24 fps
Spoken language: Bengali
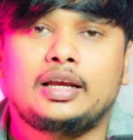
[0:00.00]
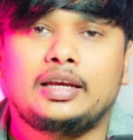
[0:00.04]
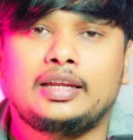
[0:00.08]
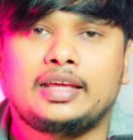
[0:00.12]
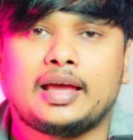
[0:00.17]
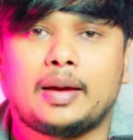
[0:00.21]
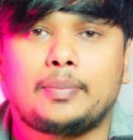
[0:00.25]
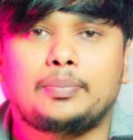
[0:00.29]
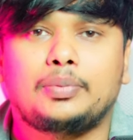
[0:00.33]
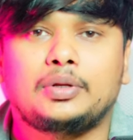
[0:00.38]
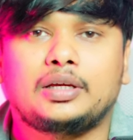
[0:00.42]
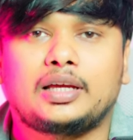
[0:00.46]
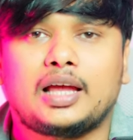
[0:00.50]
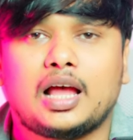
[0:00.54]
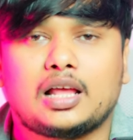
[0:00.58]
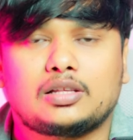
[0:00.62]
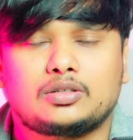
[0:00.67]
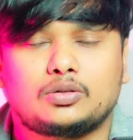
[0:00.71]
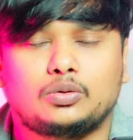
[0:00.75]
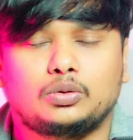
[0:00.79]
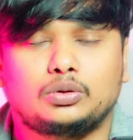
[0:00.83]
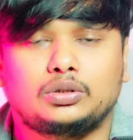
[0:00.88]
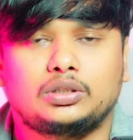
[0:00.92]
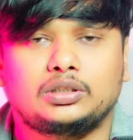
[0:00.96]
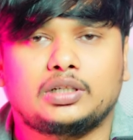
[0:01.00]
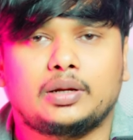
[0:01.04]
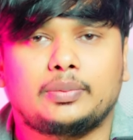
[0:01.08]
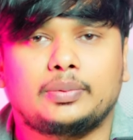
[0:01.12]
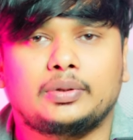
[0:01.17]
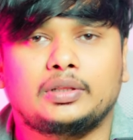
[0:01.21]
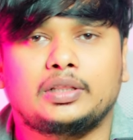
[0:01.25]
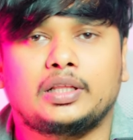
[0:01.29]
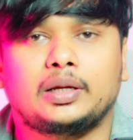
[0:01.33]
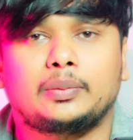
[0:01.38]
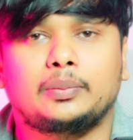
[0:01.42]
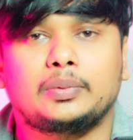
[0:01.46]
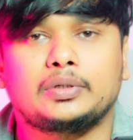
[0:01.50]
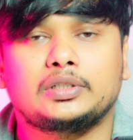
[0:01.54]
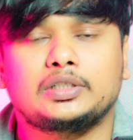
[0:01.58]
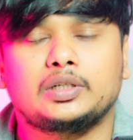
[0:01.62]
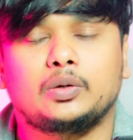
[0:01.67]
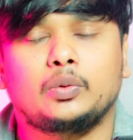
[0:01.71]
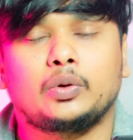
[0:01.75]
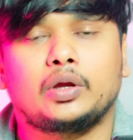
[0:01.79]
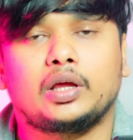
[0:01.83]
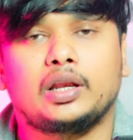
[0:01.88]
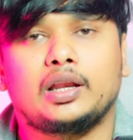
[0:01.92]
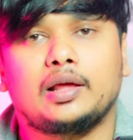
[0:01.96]
নিয়ে আপনি কাজ করতে যাবেন দেখবেন
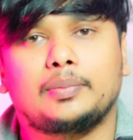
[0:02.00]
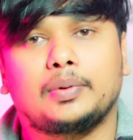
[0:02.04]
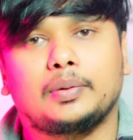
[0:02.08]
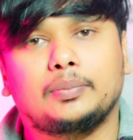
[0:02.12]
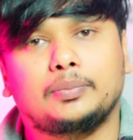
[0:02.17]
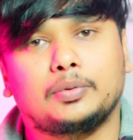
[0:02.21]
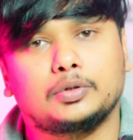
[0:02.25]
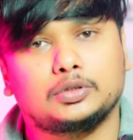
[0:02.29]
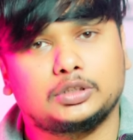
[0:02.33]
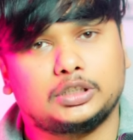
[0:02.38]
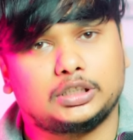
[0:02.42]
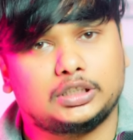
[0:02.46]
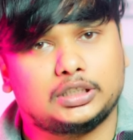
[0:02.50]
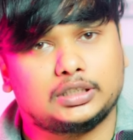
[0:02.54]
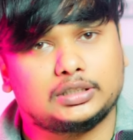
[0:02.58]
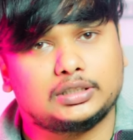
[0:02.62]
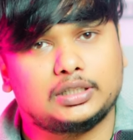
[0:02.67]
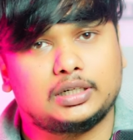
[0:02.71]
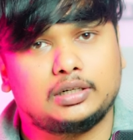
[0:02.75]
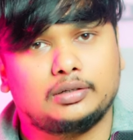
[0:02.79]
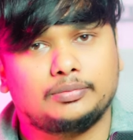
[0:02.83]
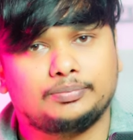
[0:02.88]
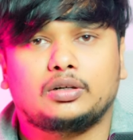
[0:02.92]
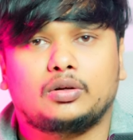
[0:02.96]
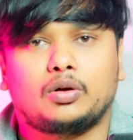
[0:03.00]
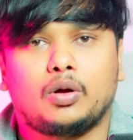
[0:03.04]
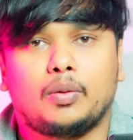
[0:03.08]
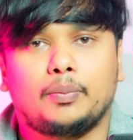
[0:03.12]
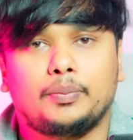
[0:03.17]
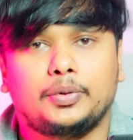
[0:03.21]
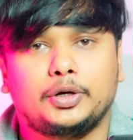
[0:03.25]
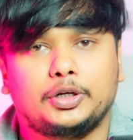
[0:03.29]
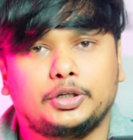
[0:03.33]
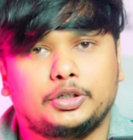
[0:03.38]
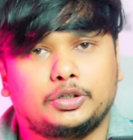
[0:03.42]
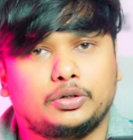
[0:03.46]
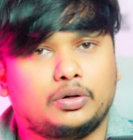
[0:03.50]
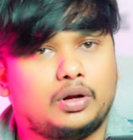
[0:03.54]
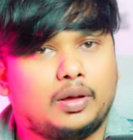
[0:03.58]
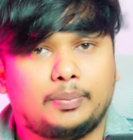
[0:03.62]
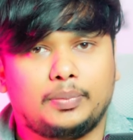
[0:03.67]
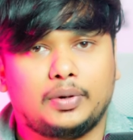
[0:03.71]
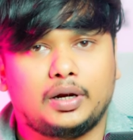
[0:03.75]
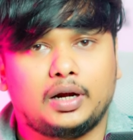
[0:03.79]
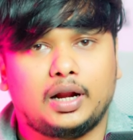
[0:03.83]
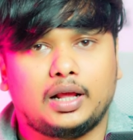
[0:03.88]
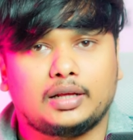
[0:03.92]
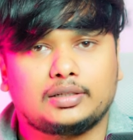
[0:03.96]
যে ওইখানে আপনার পঞ্চাশ হাজার কম্পিটিশন
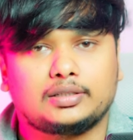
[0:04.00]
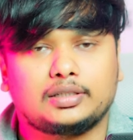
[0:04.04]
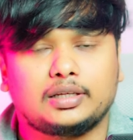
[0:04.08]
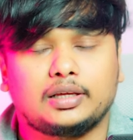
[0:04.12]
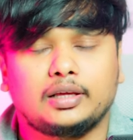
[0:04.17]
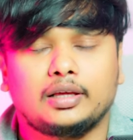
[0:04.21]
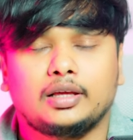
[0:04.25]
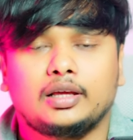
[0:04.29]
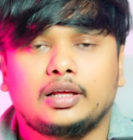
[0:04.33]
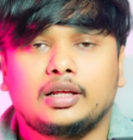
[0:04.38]
আপনার আছে